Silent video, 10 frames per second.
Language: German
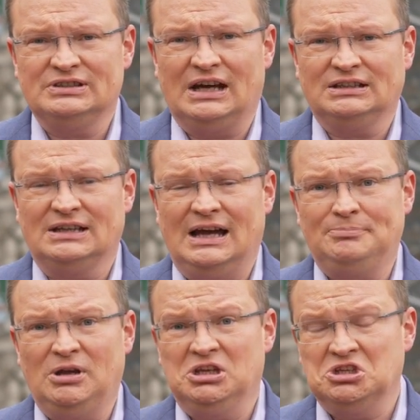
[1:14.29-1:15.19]

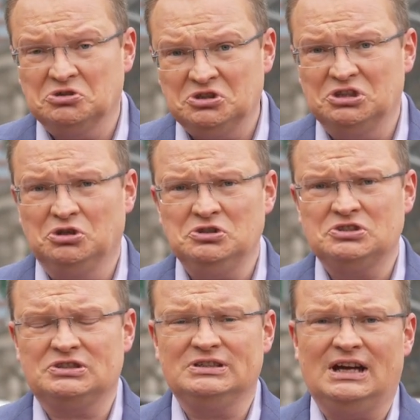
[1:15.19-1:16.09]
datenabhängig und die
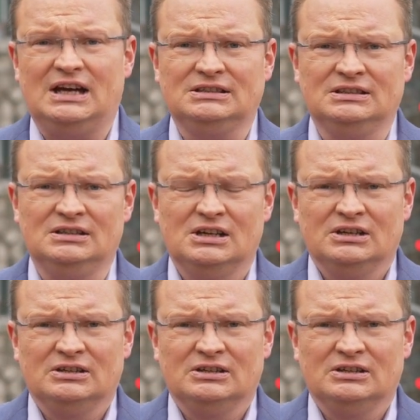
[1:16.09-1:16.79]
jüngsten Daten,